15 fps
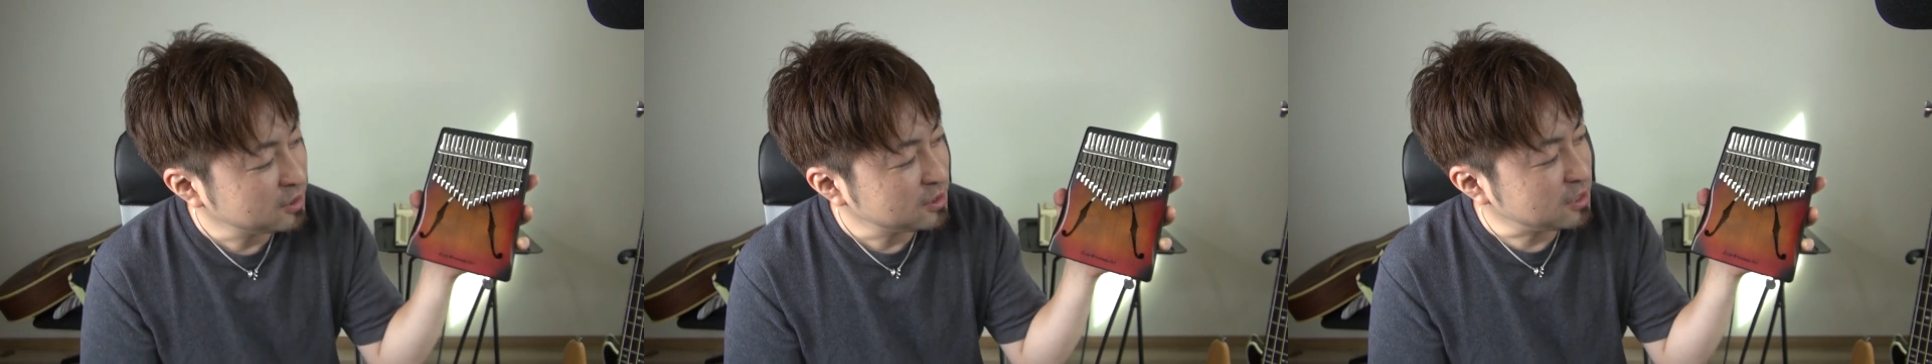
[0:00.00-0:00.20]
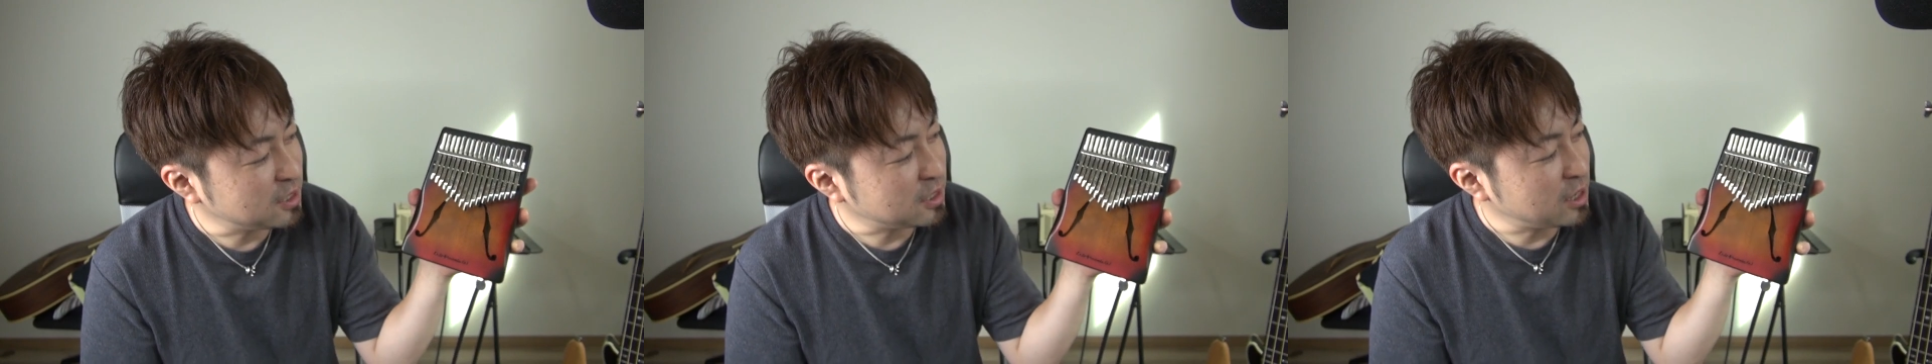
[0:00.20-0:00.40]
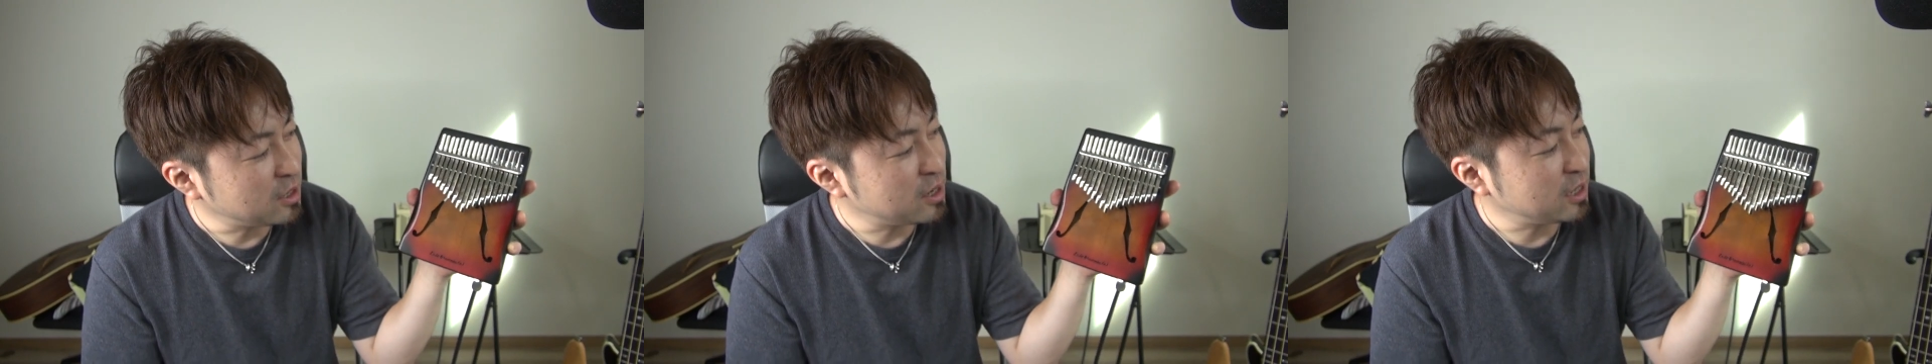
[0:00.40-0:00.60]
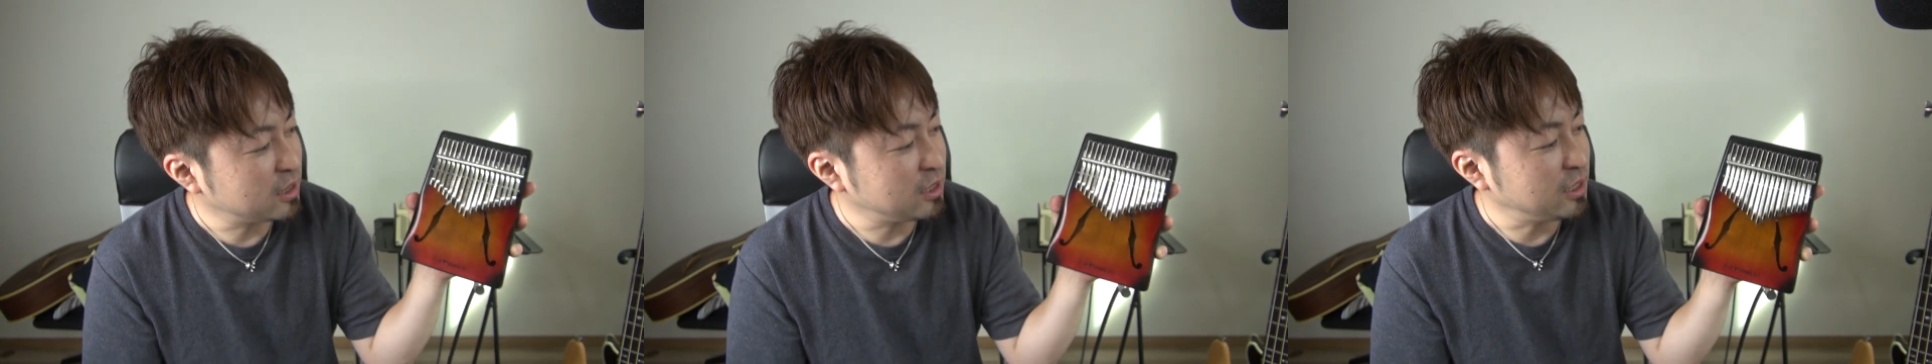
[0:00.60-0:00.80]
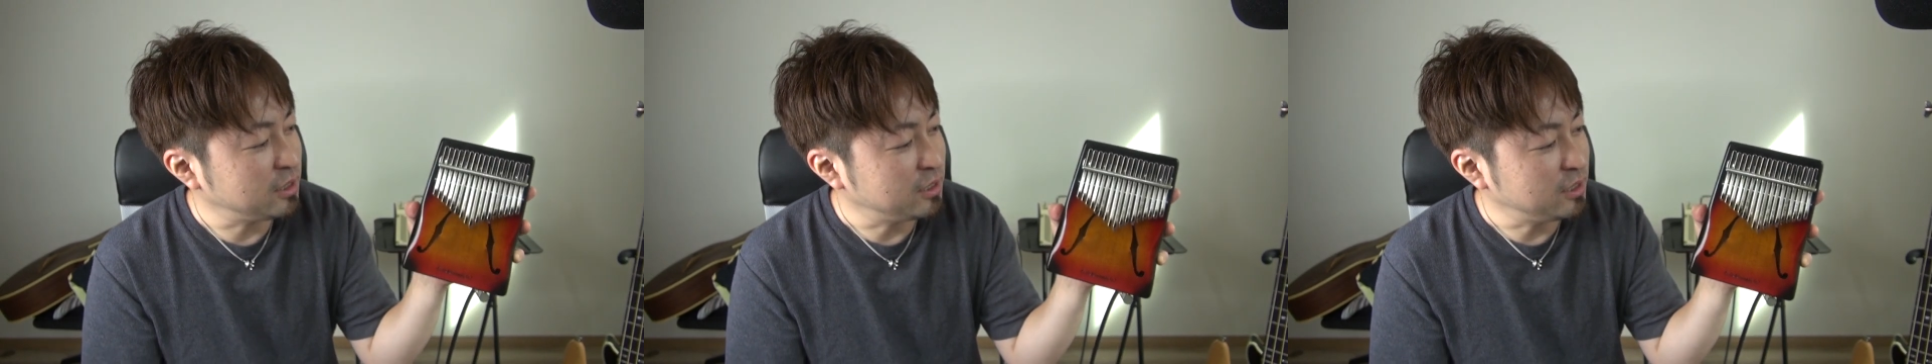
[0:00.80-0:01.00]
せっかく買っ
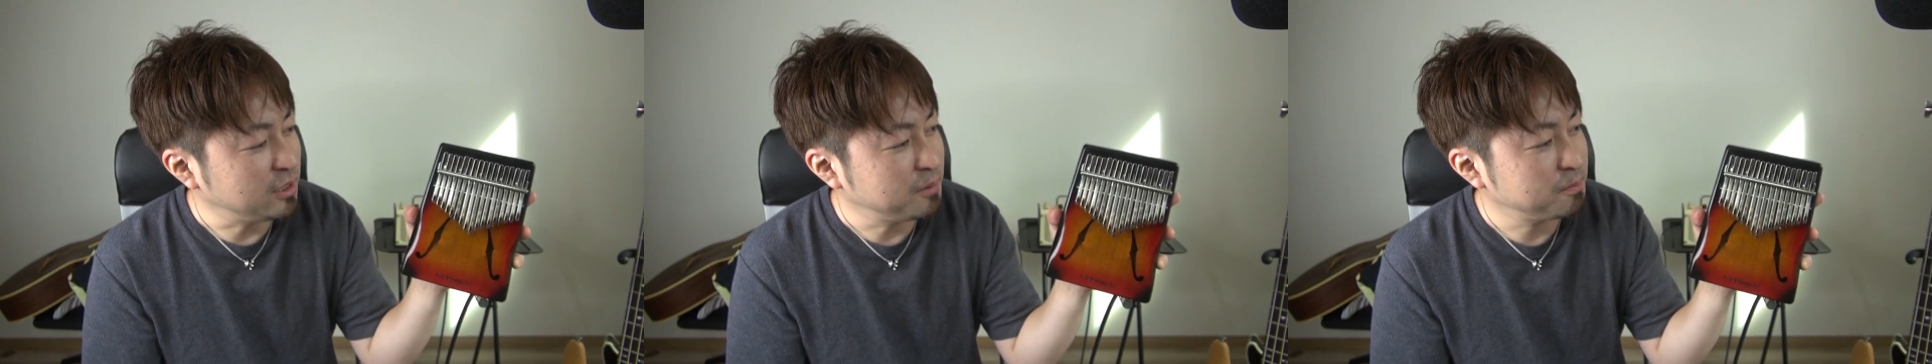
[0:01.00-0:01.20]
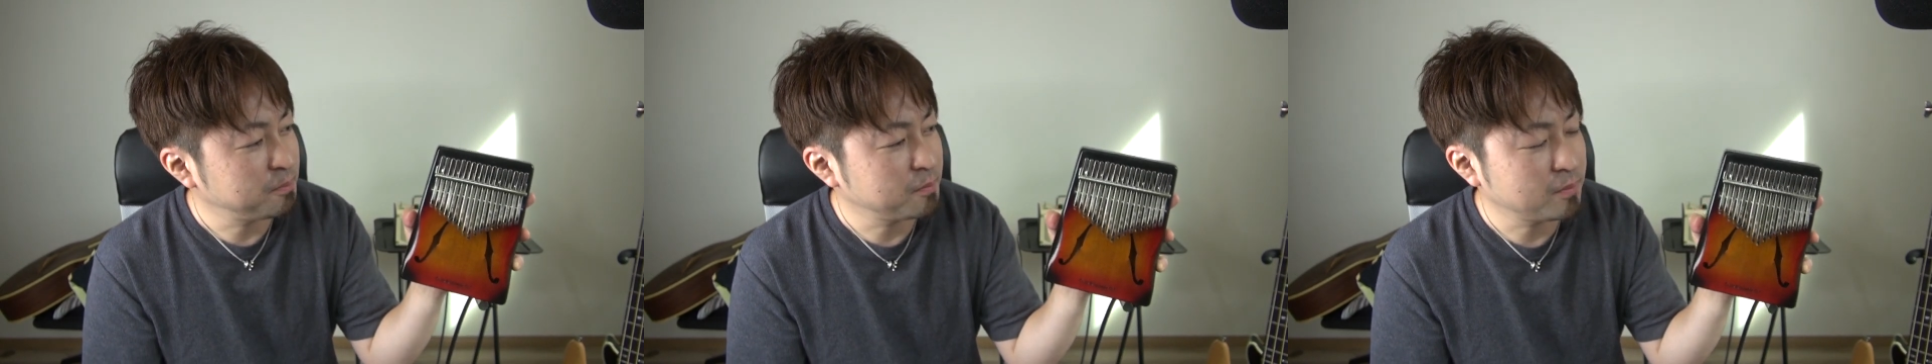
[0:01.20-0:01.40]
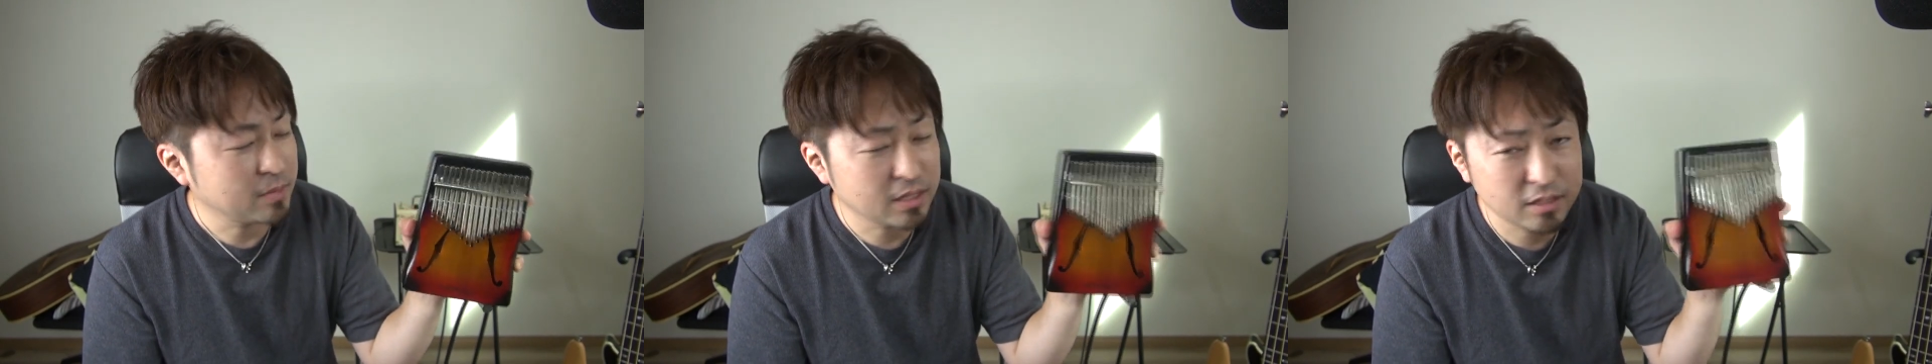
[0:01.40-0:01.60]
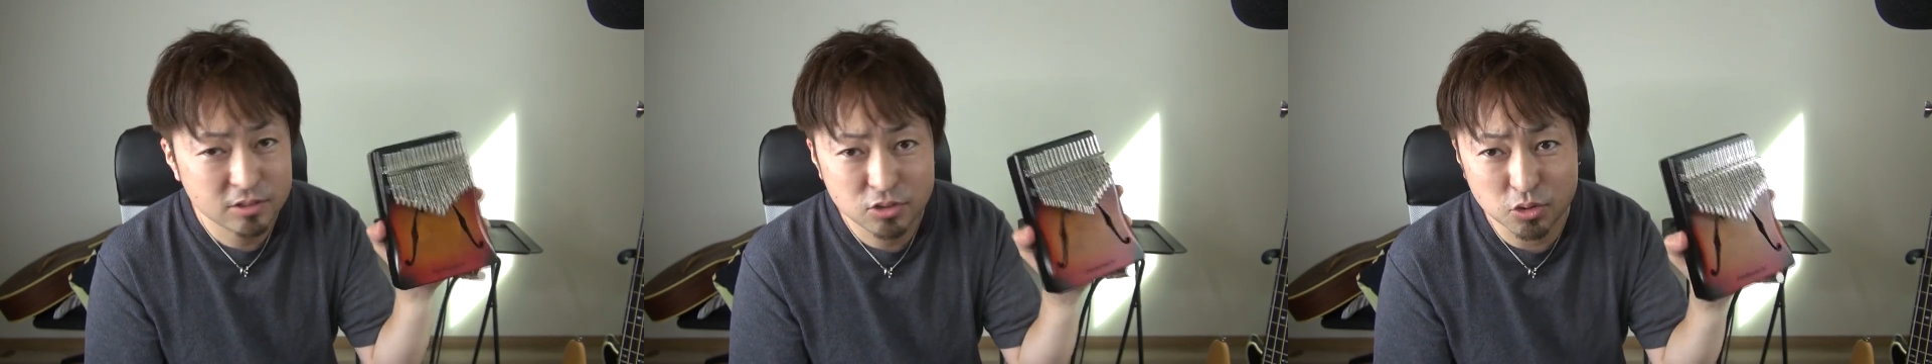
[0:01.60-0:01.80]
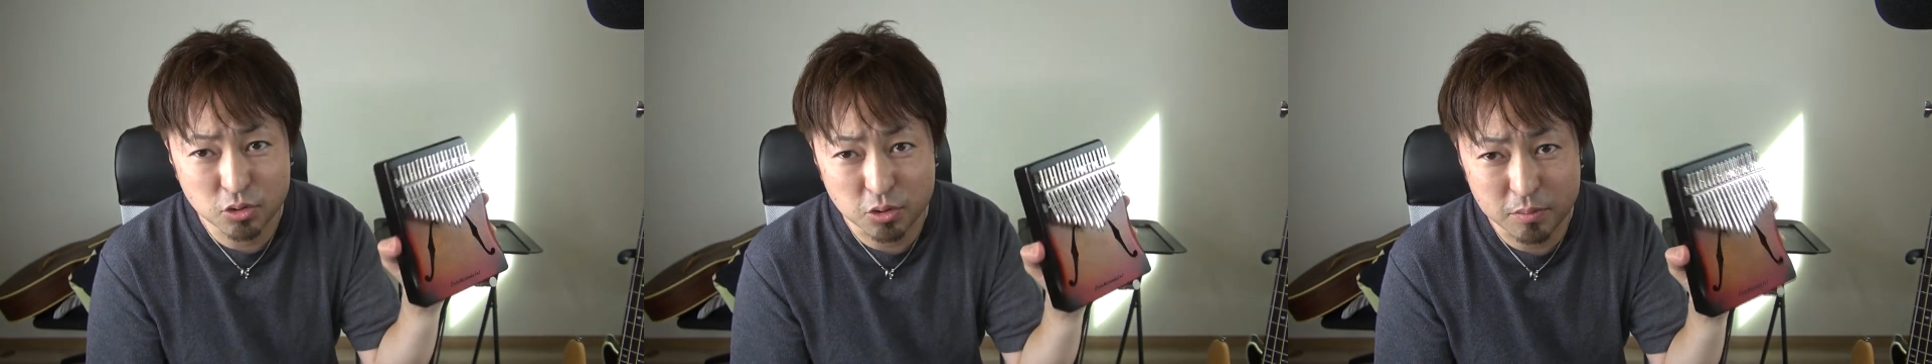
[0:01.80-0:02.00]
たんで、
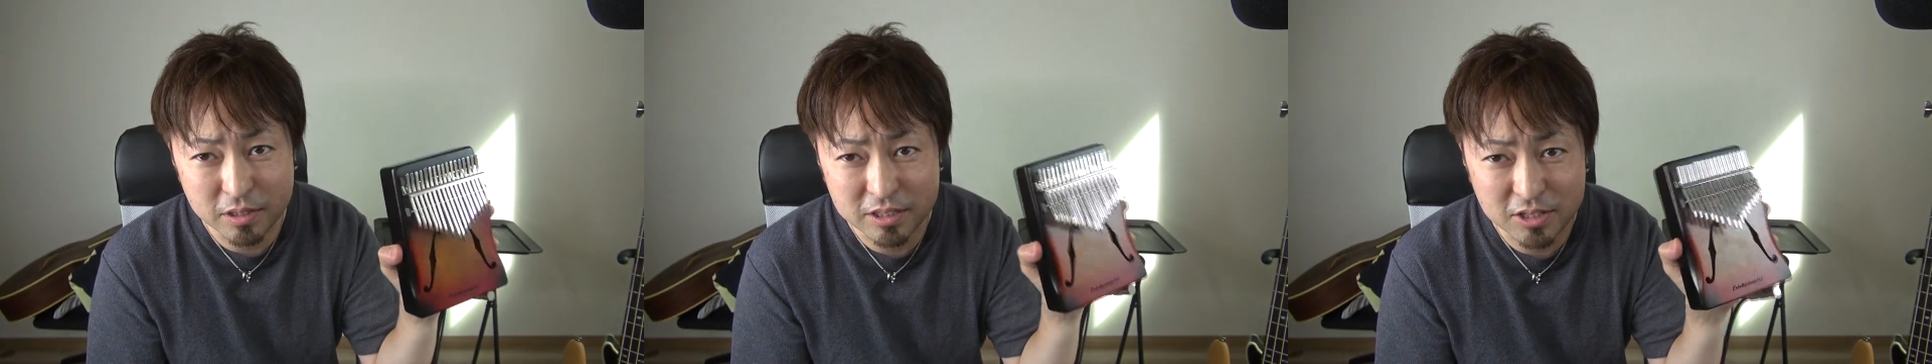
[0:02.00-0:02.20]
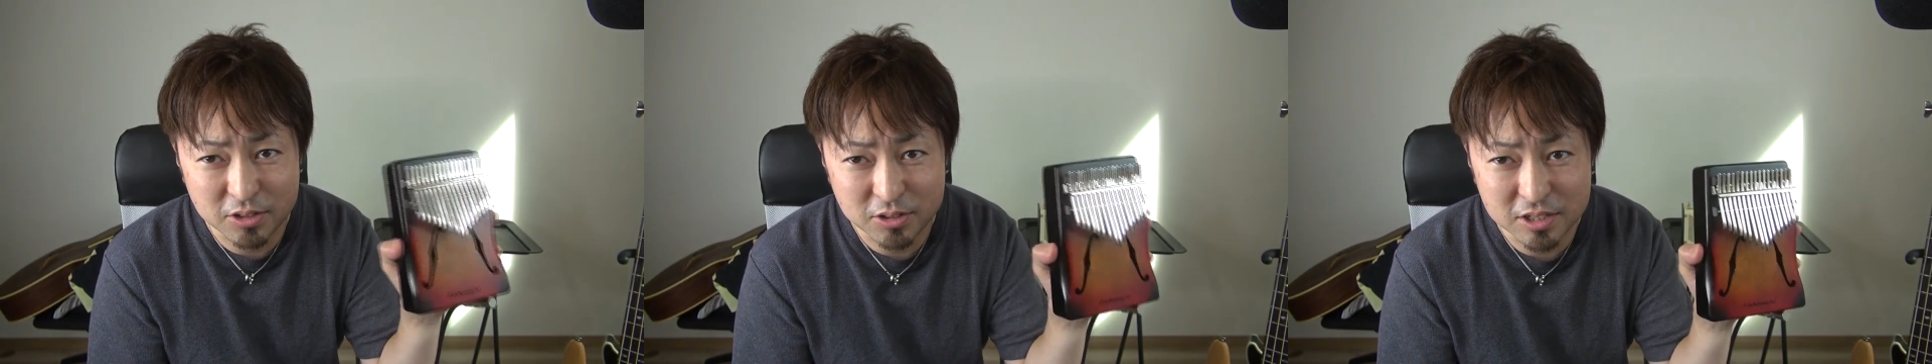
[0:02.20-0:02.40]
ちょっと待ってて